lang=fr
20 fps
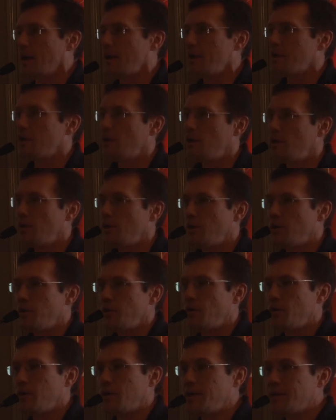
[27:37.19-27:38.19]
à l'école
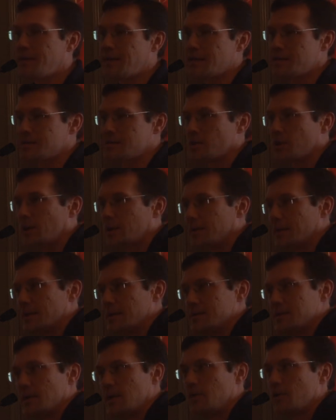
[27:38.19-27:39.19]
de
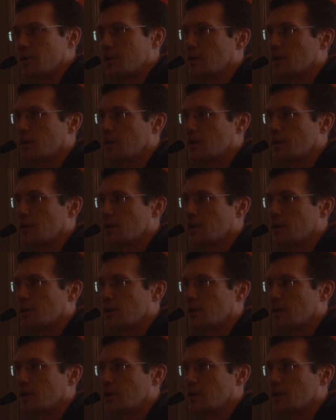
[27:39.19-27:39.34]
l'étincelle, il y a